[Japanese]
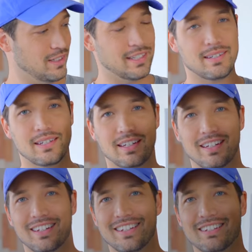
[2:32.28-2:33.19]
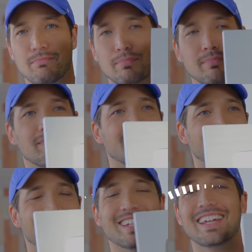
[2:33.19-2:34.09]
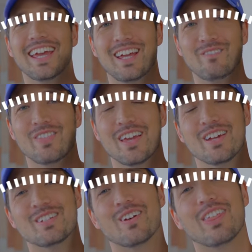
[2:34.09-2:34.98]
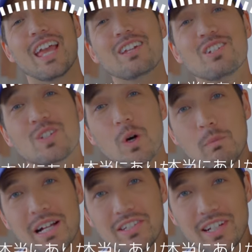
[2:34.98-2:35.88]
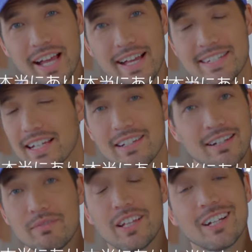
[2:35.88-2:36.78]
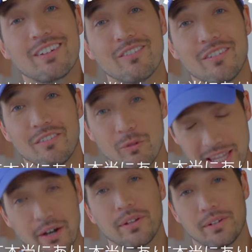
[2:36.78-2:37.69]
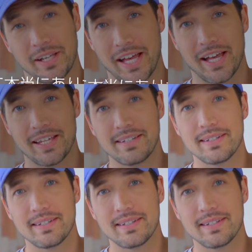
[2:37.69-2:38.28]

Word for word: this, this, this thing came so thank you so much you guys I couldn't have done it without you guys、